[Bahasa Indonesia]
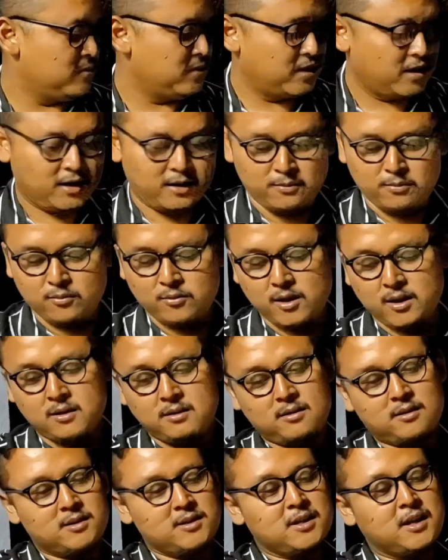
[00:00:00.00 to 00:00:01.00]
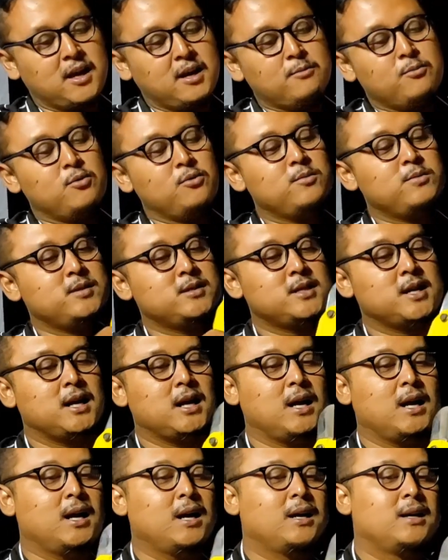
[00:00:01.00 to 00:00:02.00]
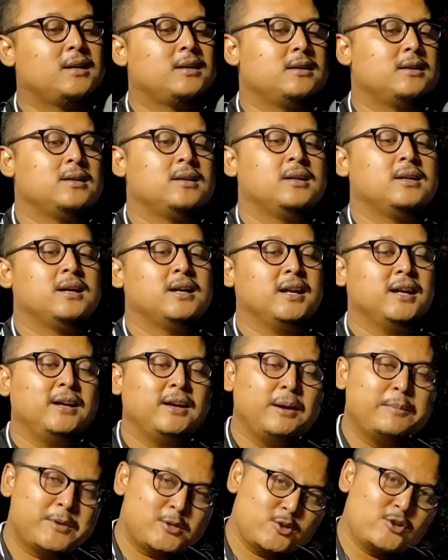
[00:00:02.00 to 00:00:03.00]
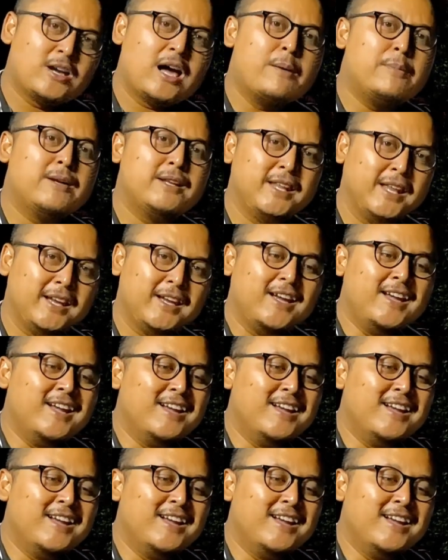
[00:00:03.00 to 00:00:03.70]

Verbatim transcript: ini buat selang pun bisa ini episode nggak penting